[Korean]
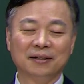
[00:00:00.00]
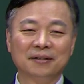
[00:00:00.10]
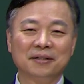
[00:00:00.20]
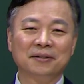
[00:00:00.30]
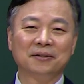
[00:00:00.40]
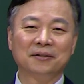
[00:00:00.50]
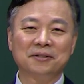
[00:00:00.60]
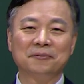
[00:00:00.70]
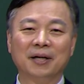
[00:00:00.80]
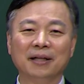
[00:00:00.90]
그래서
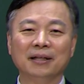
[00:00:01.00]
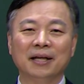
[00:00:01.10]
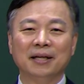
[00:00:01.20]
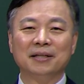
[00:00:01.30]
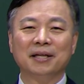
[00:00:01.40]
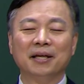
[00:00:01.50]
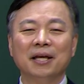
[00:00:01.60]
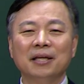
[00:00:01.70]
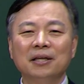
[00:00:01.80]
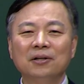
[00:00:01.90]
그렇지만 이제
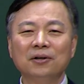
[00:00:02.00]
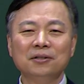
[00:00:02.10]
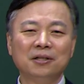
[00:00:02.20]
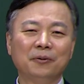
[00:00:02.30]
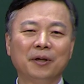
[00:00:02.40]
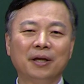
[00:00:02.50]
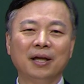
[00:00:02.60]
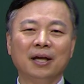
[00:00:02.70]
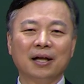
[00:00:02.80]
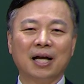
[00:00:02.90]
이런 기회에
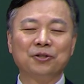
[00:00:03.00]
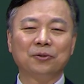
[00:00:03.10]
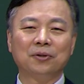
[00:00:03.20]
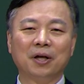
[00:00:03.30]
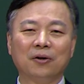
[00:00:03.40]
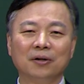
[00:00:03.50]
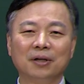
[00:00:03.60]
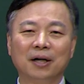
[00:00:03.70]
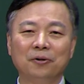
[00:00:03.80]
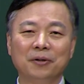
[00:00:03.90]
가족들의
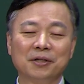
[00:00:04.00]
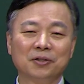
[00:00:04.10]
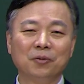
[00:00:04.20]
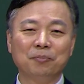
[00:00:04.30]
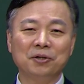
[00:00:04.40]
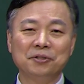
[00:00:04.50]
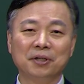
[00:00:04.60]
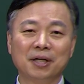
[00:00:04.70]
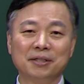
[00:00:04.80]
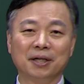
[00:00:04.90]
건강을 위해서
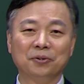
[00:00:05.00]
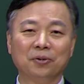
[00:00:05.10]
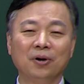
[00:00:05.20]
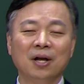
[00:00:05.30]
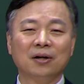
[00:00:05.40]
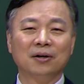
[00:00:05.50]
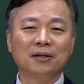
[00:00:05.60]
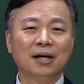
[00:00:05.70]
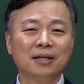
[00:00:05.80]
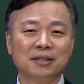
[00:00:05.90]
편식하지 않고
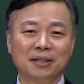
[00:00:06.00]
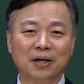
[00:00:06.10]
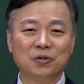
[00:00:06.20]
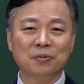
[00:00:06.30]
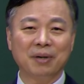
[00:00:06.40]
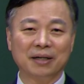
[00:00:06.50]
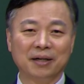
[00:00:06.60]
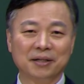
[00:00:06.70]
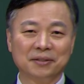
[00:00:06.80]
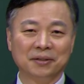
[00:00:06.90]
건강한 식단을 좀
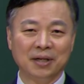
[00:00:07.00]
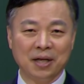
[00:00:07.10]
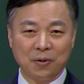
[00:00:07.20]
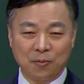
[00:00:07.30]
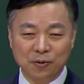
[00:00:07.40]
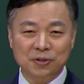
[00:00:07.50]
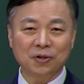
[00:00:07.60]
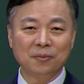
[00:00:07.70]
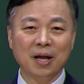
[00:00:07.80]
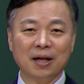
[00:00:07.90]
마련해서
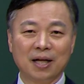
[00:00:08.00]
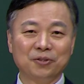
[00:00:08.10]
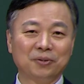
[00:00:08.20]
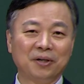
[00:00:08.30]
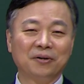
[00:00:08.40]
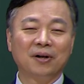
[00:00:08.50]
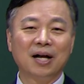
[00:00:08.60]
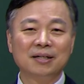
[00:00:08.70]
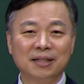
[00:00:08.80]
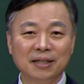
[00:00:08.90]
모처럼 가족들의
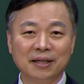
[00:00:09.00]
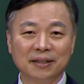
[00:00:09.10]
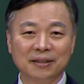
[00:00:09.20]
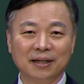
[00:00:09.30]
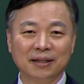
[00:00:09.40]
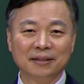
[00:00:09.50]
건강을 챙기겠다